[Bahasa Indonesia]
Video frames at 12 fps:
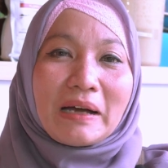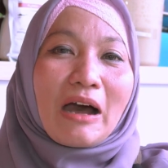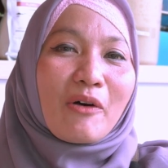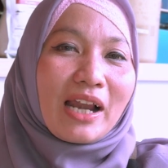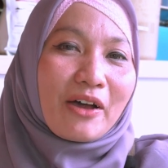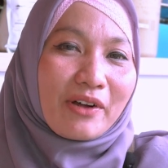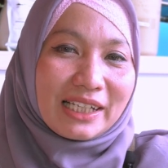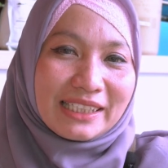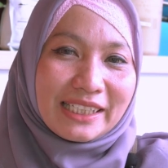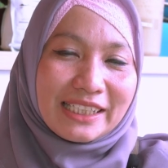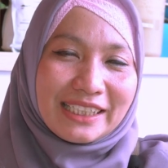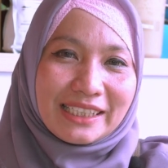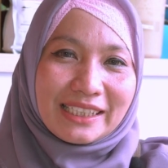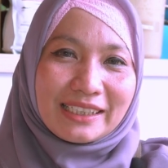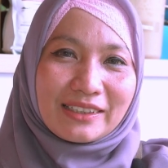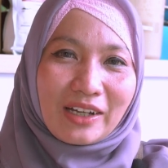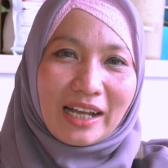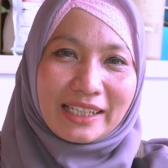awal-awalnya ini
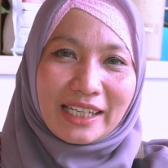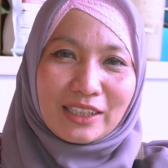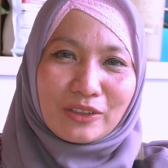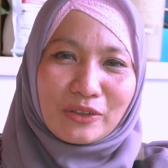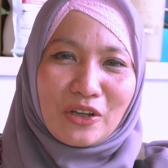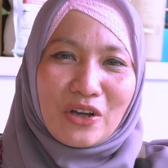kaget